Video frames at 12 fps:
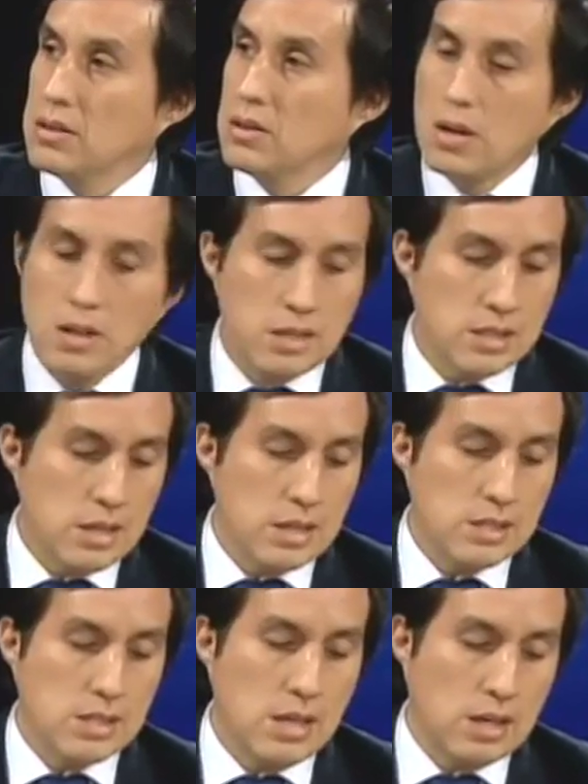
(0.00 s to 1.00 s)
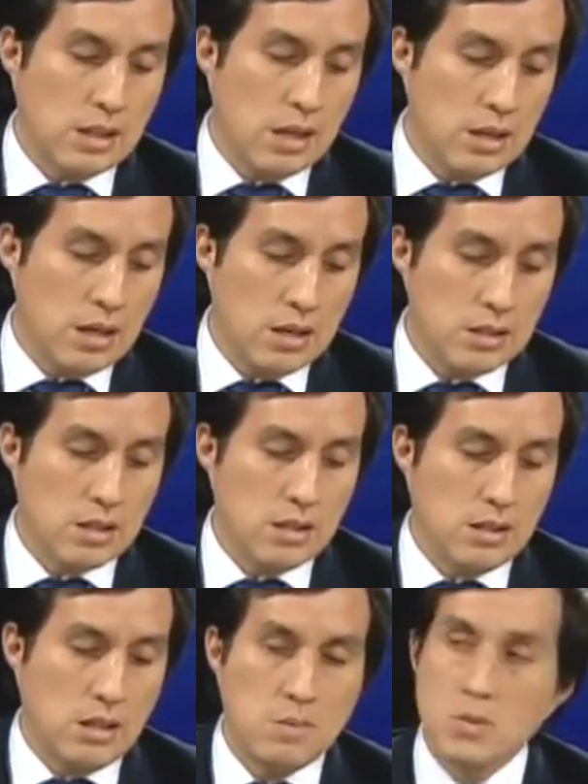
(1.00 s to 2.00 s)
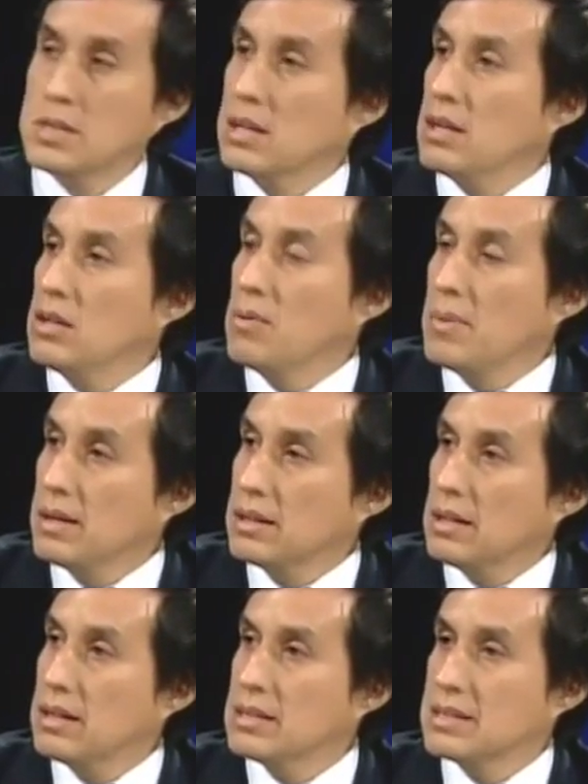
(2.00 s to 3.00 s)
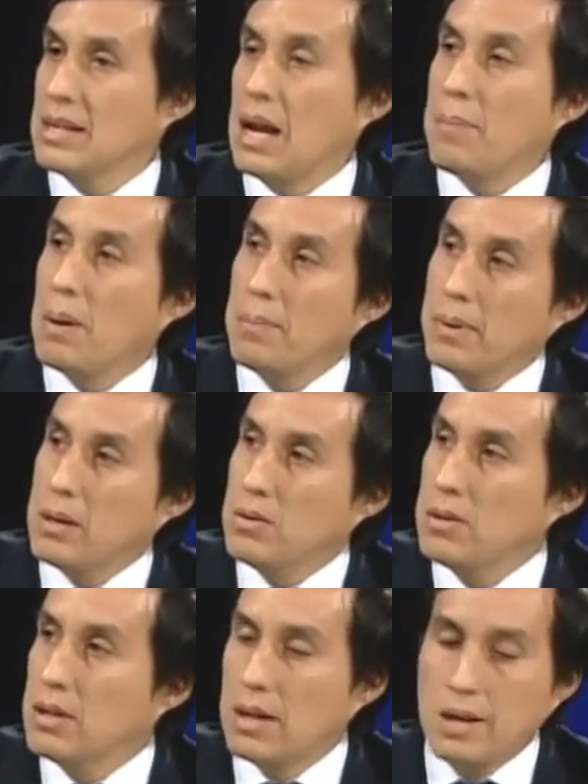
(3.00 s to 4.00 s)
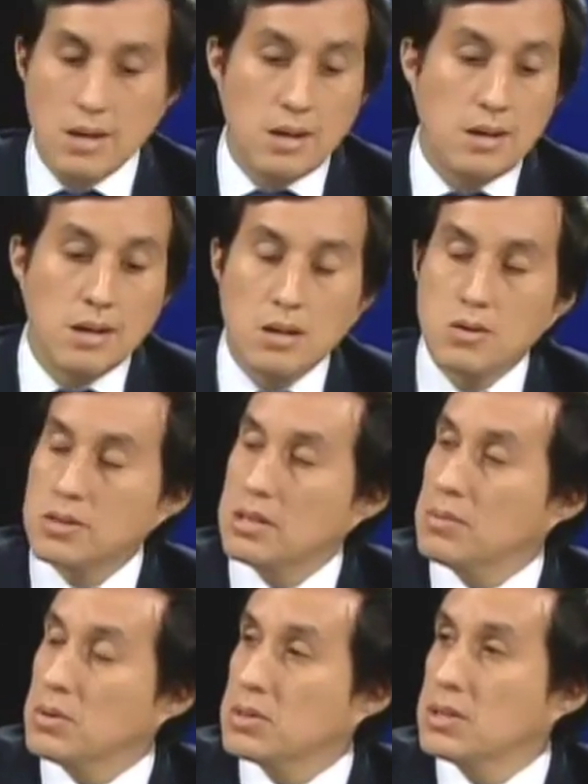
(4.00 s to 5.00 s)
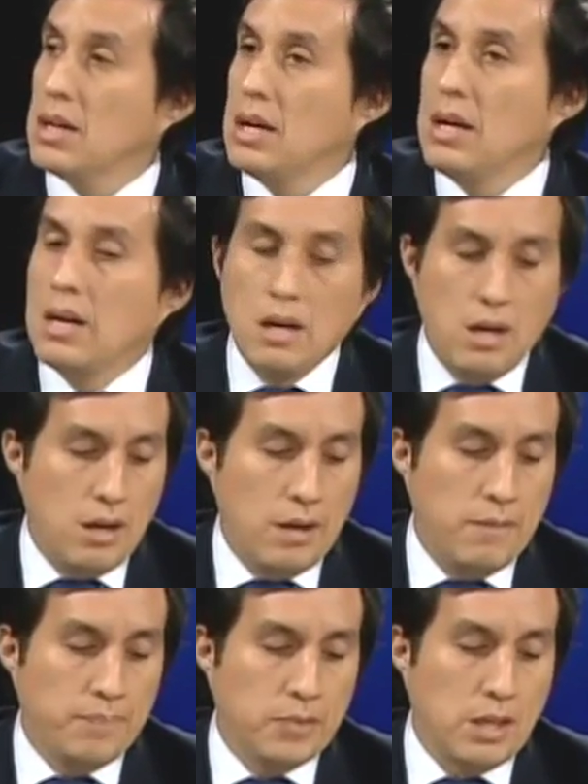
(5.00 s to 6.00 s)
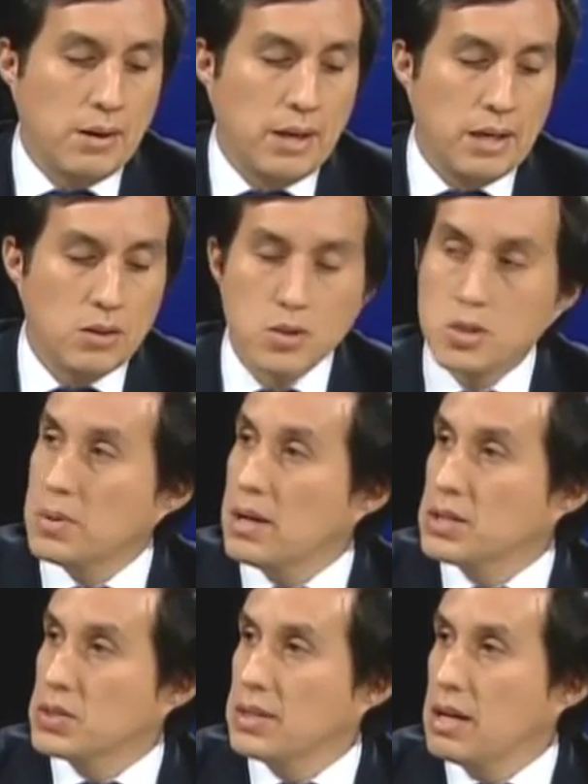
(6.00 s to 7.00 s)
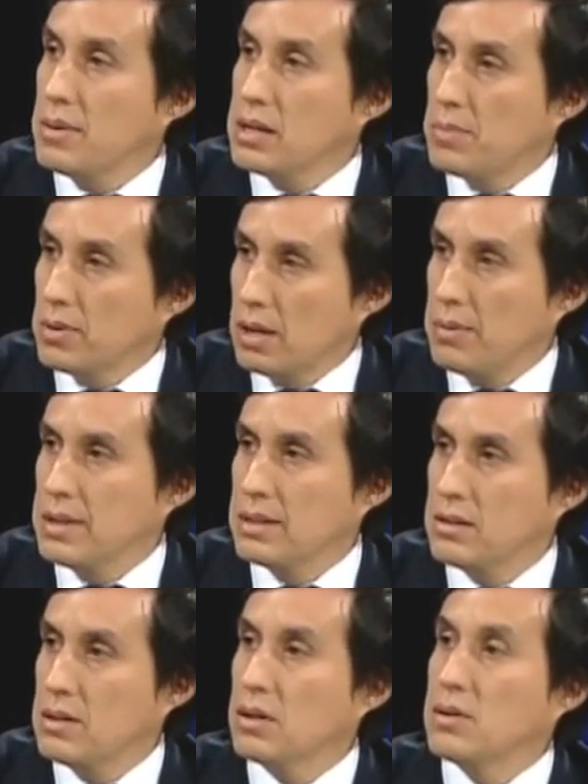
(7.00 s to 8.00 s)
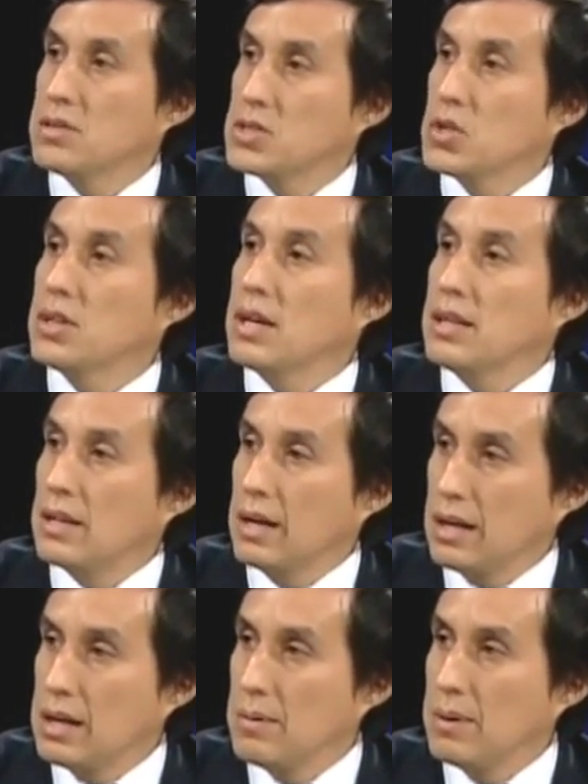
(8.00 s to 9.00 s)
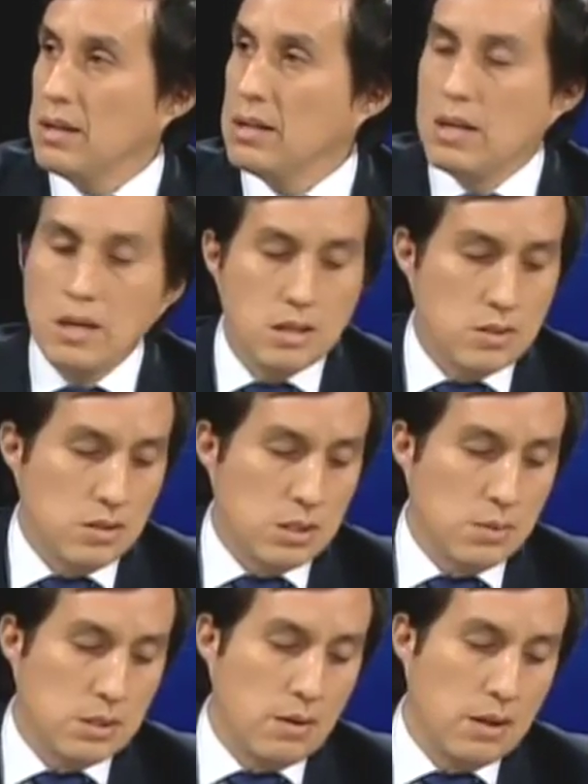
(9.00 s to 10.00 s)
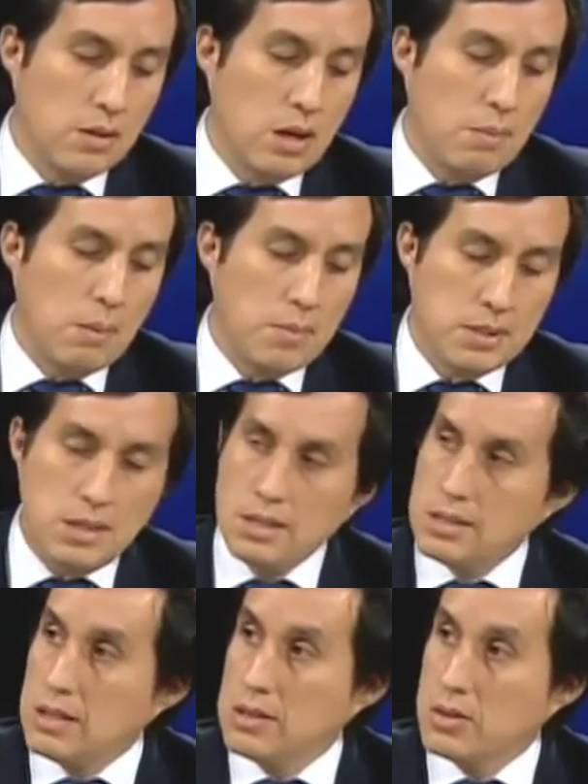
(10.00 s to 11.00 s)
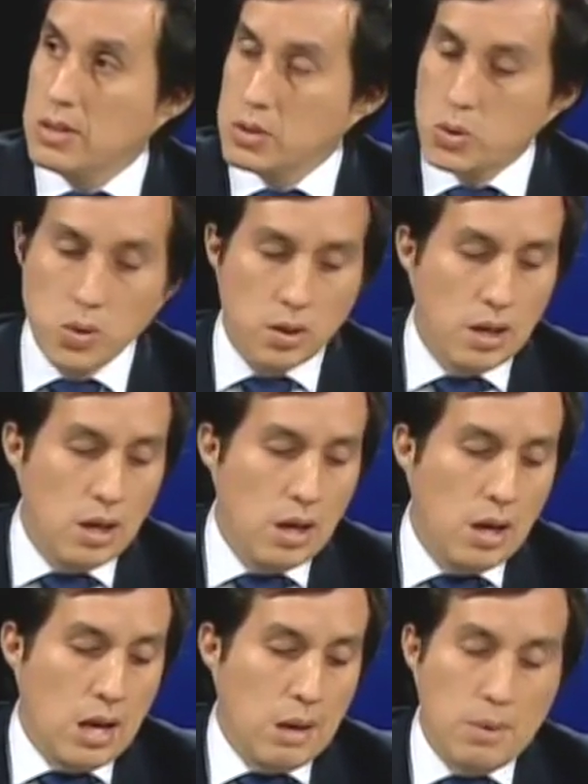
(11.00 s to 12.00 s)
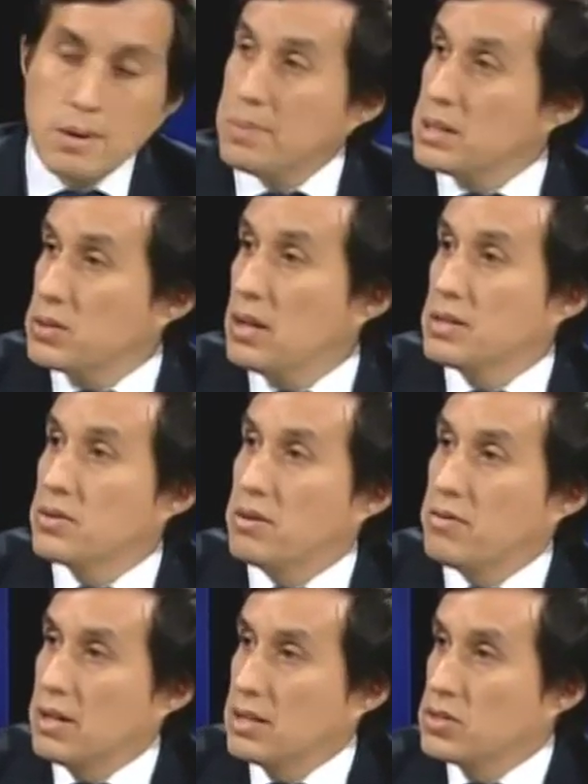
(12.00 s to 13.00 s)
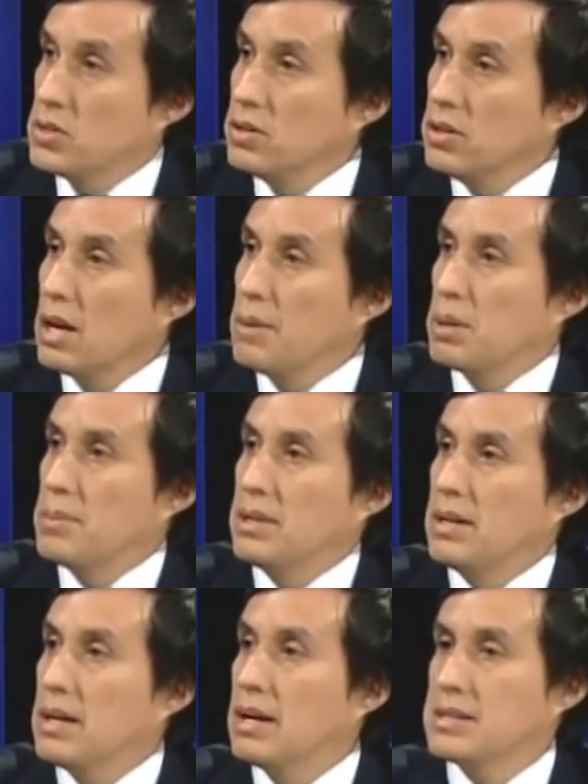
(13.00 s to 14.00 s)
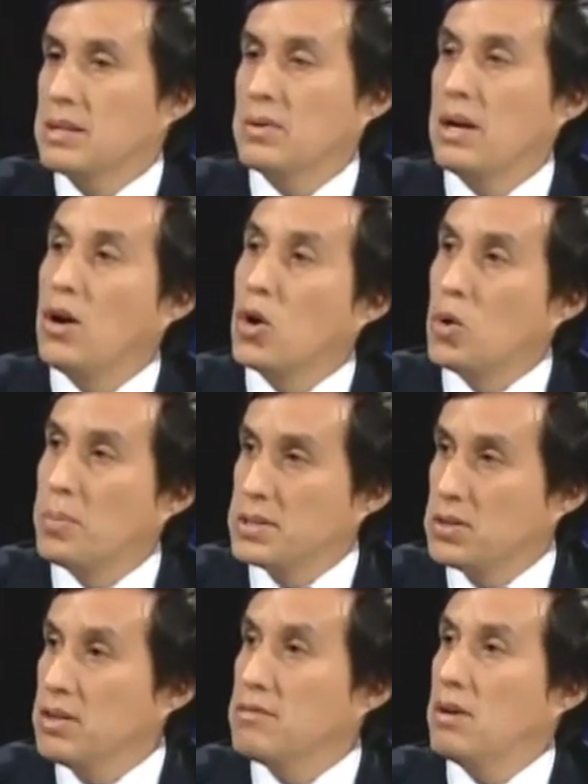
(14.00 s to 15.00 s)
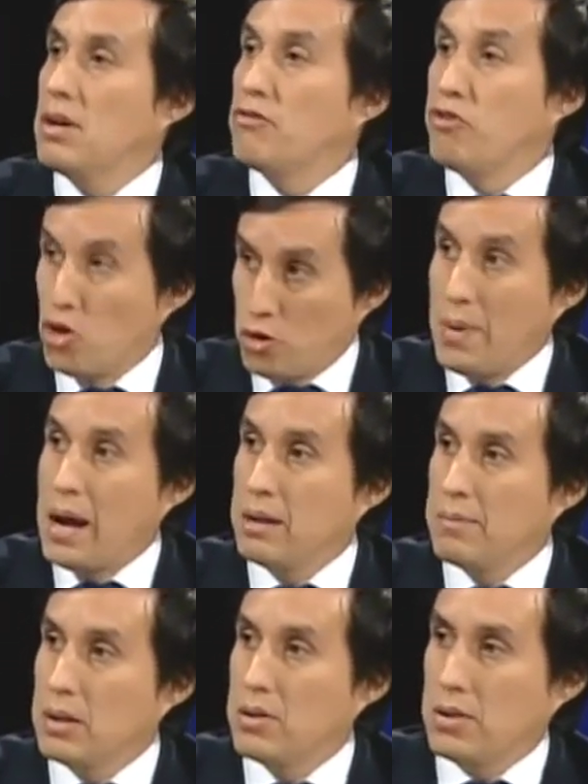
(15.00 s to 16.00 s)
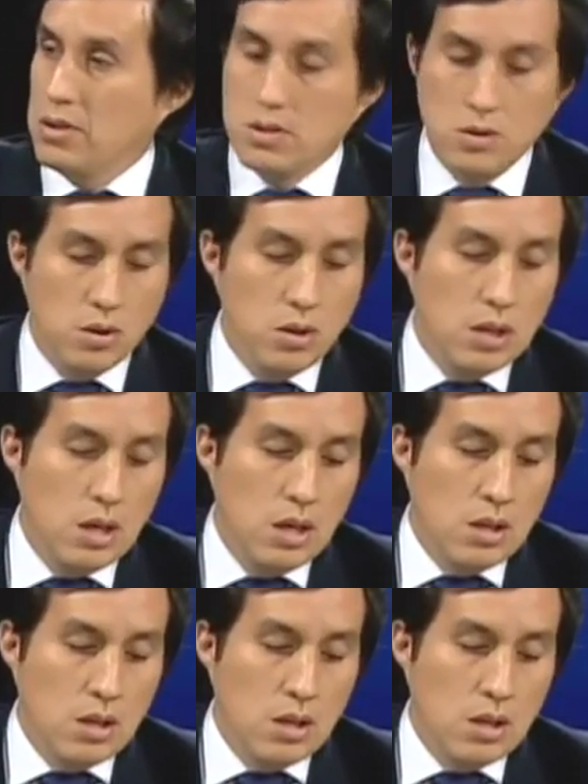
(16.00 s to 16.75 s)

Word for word: ¿no? En estas hectáreas que tenemos aquí, 2.000 hectáreas en las Pampas del Green, hay que ver que no estamos eh, trabajando sobre la zona del valle, porque el valle tiene una condición de intangible. Si estamos hablando de las pampas serias de la zona sur, el primer paso es la zonificación, que permitiría hacer una ocupación informal, mejor dicho, ¿no?